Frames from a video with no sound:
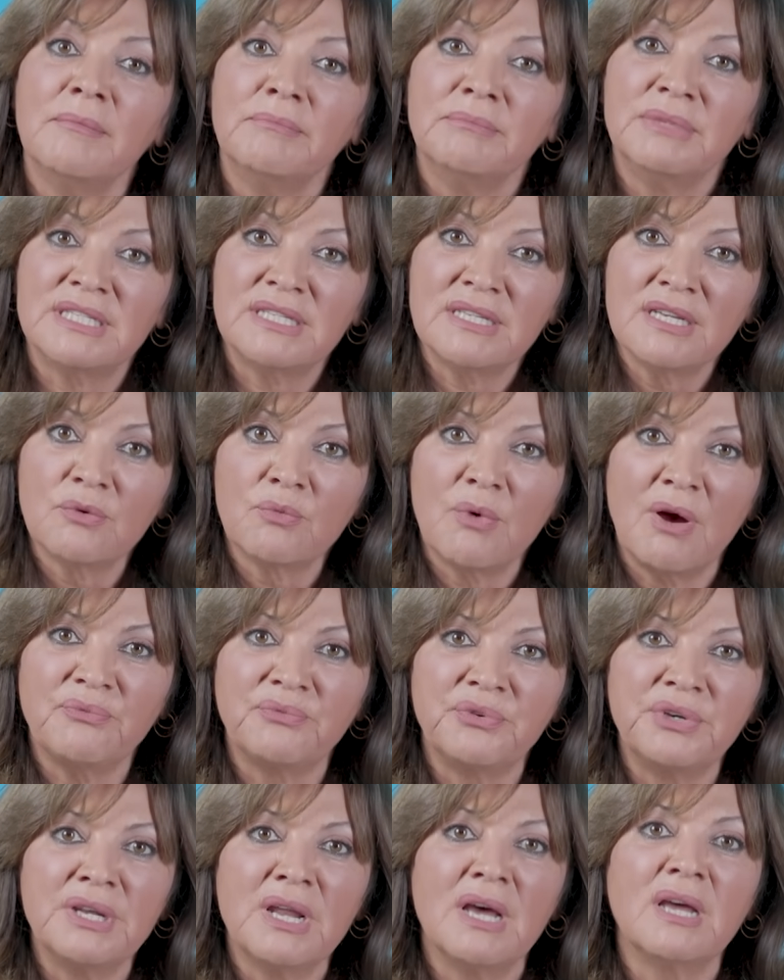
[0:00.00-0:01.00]
بيصير
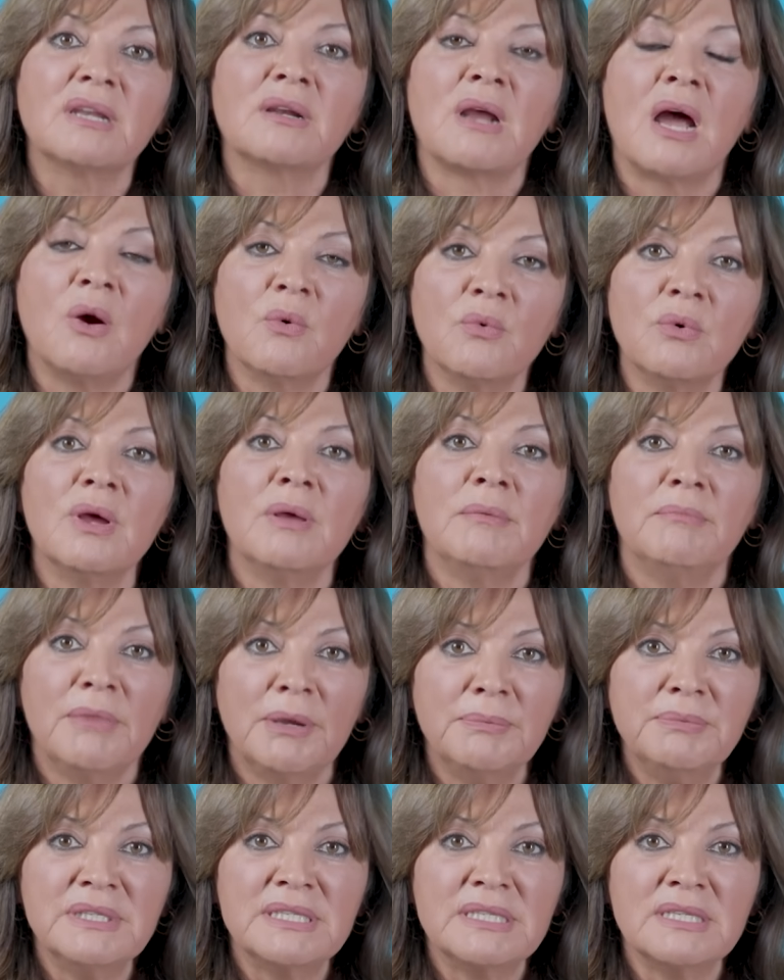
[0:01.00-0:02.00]
وقف النار او ما
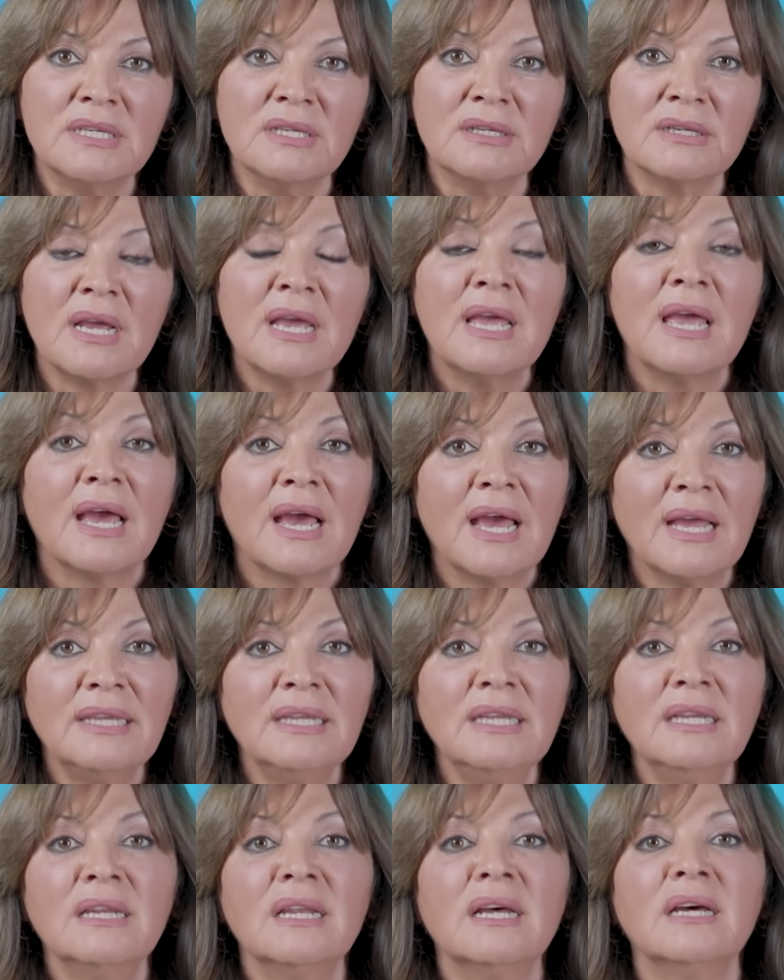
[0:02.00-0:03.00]
بيصير
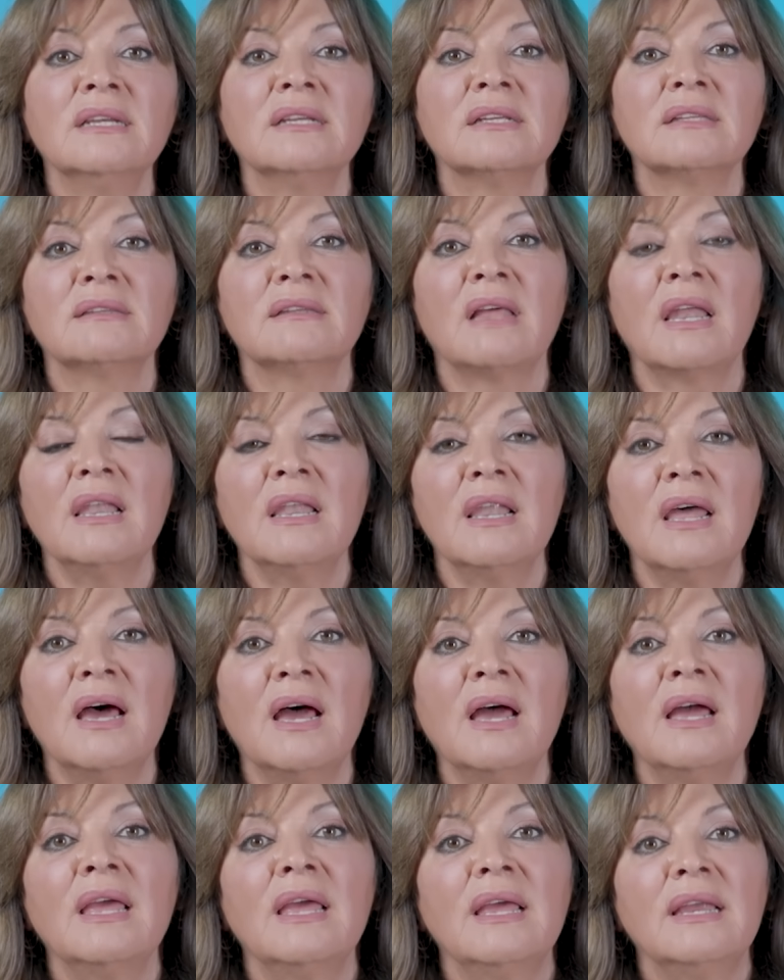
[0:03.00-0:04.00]
خلينا
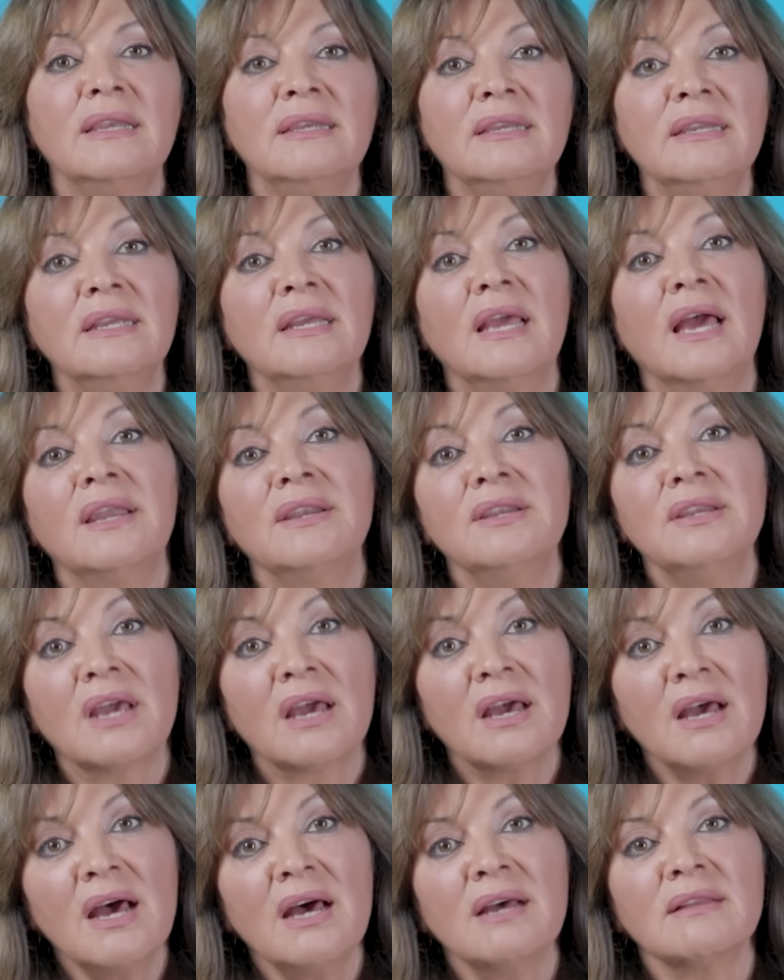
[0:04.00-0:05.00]
نتطلع
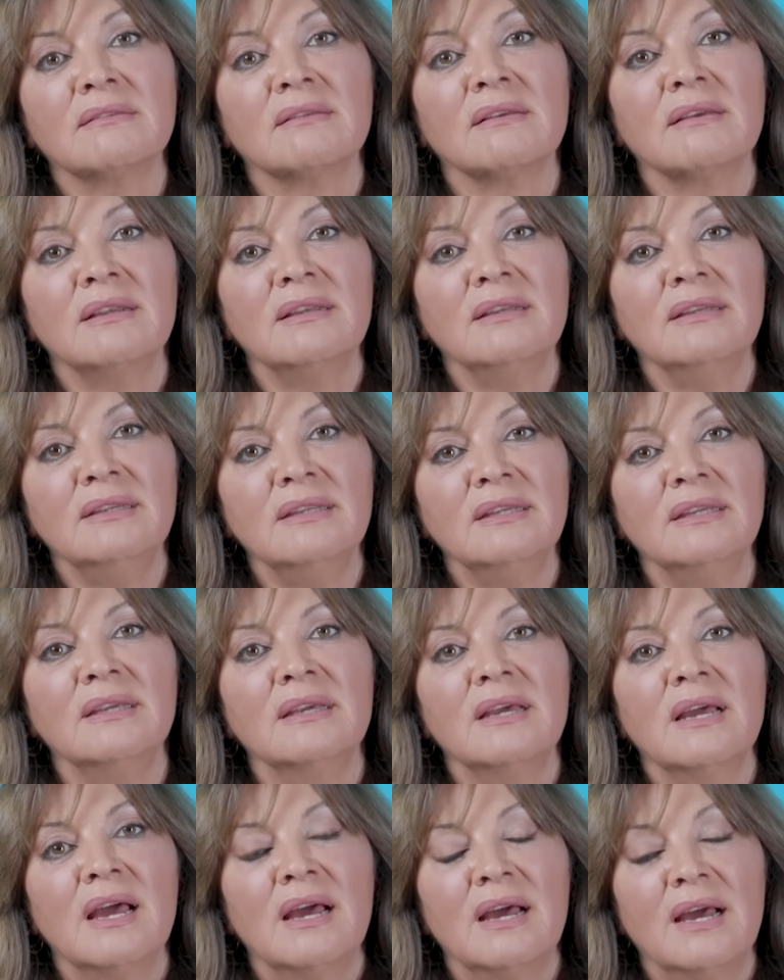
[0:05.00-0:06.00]
للنقاط اللي
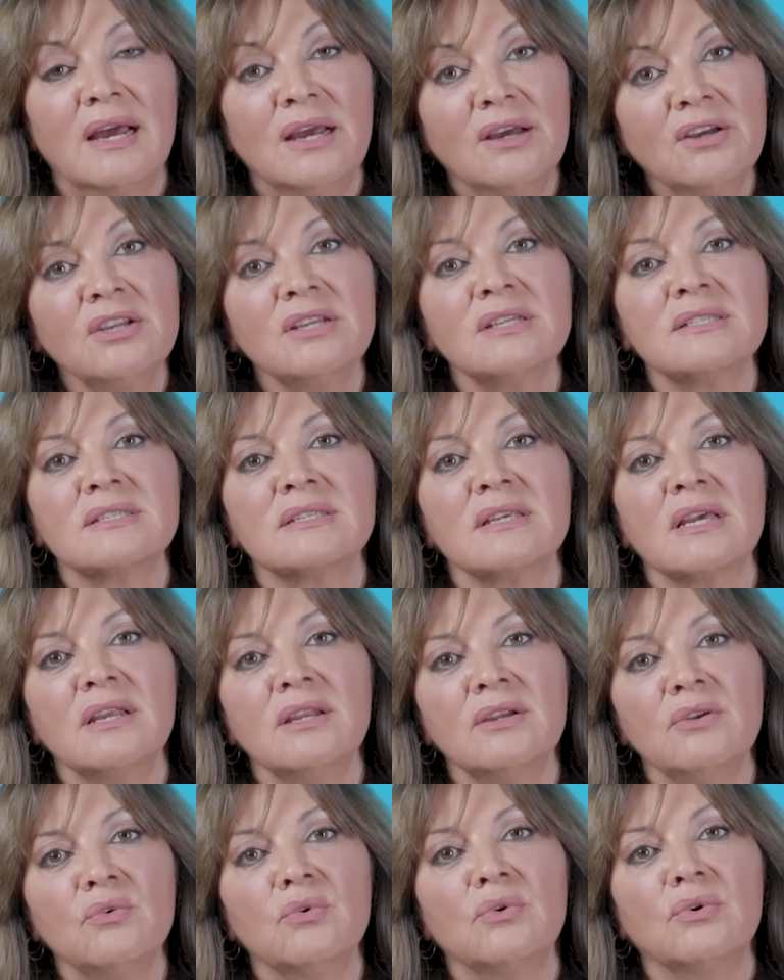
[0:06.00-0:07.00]
حرص
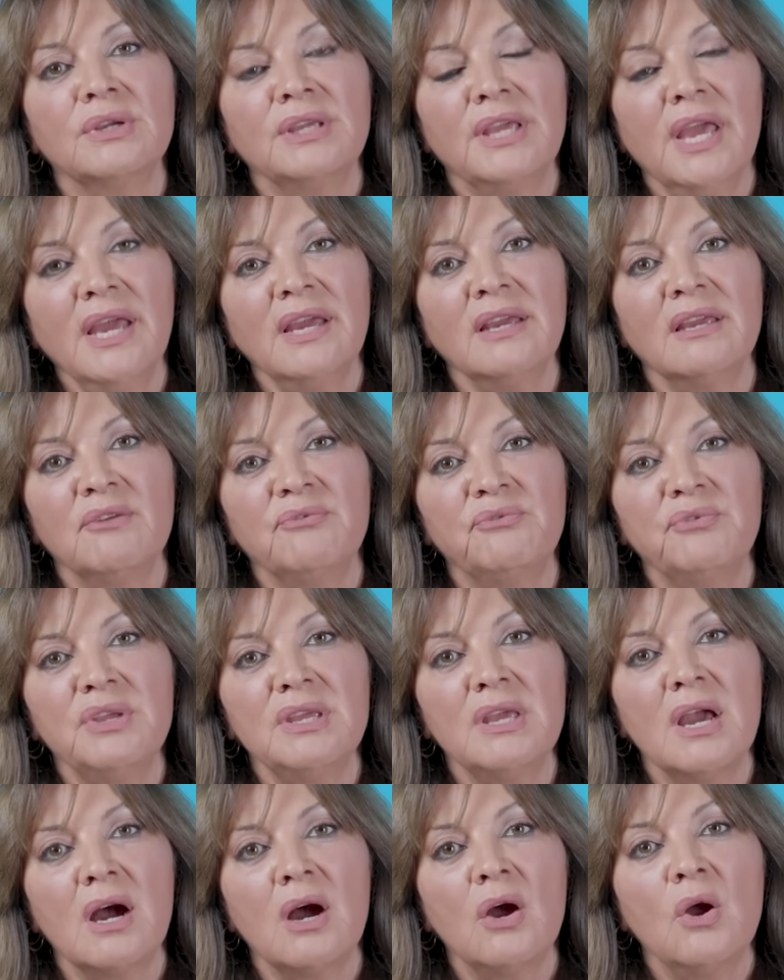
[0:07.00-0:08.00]
انه يحكي
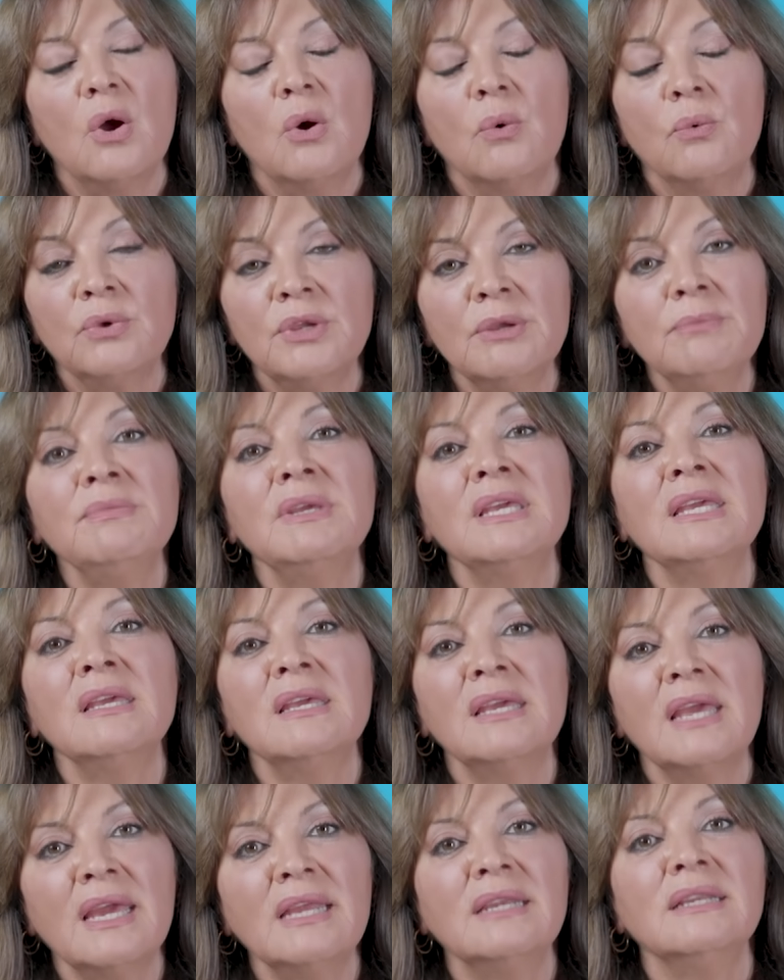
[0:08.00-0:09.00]
فيها ويمكن
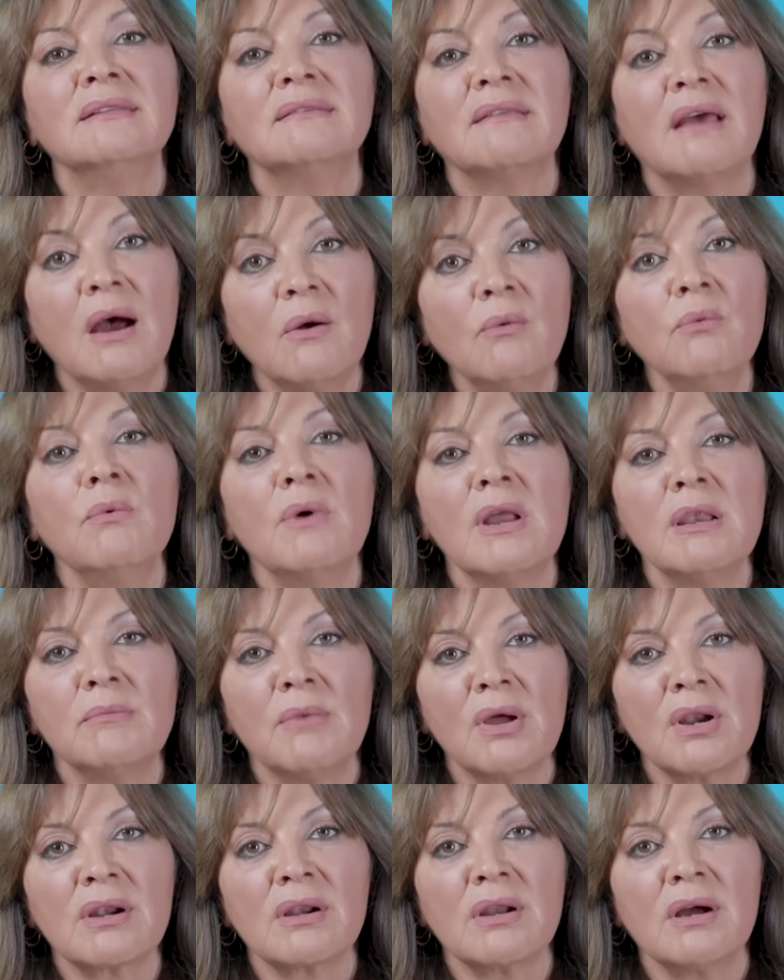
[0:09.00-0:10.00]
كانت اول
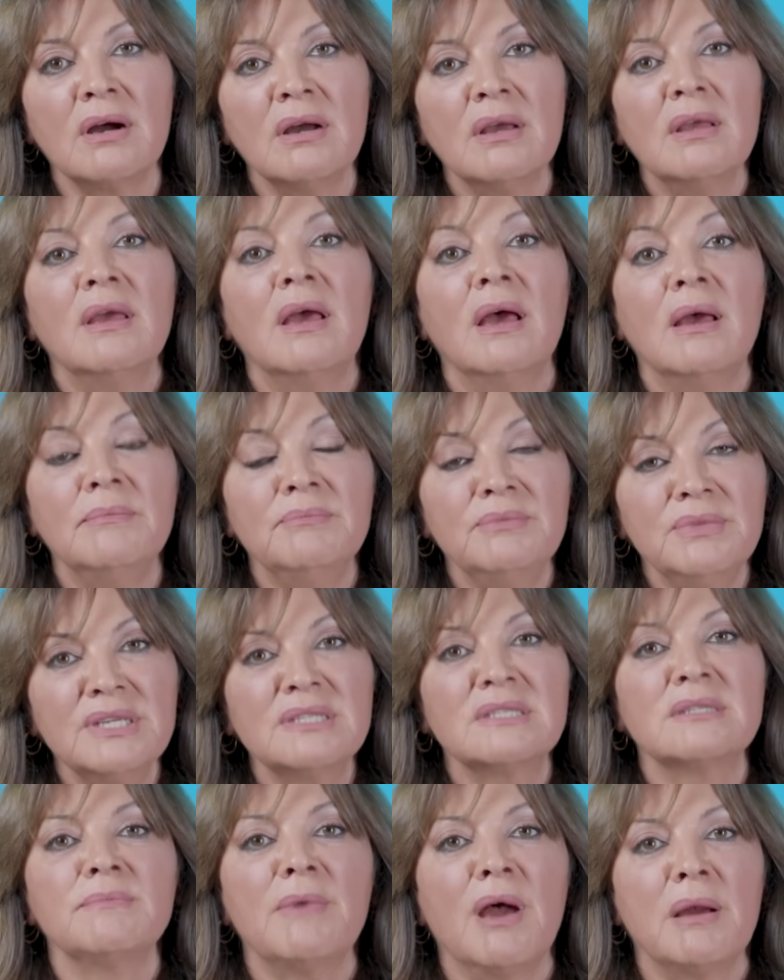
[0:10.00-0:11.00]
مره
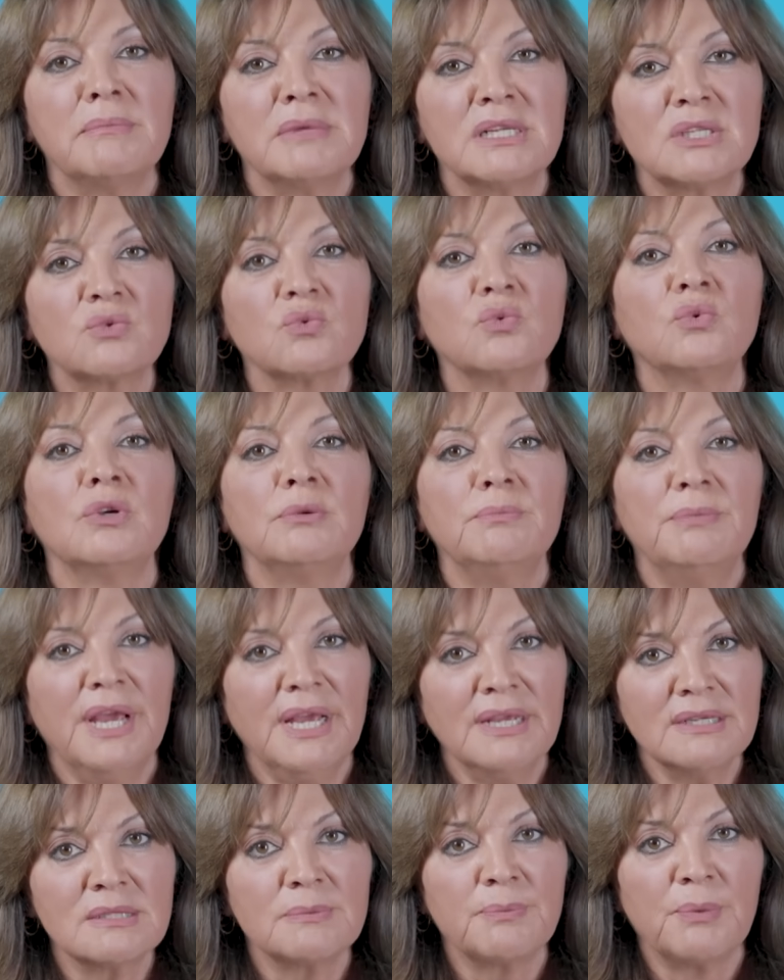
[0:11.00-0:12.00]
بنسمع مسؤول
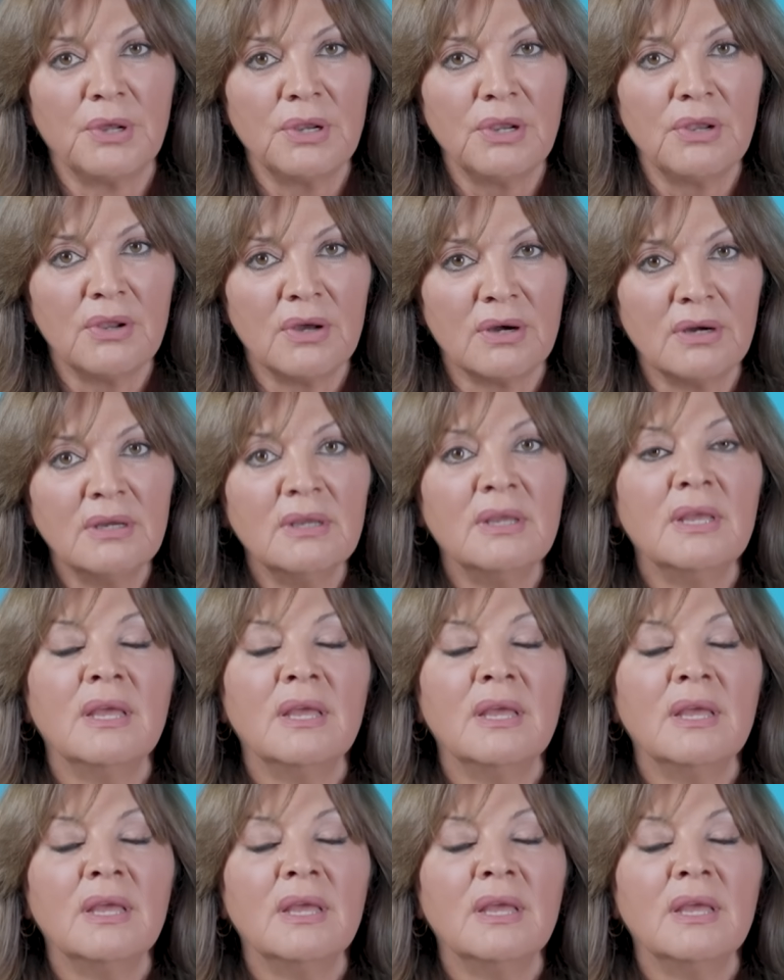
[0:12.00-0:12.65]
بحزب الله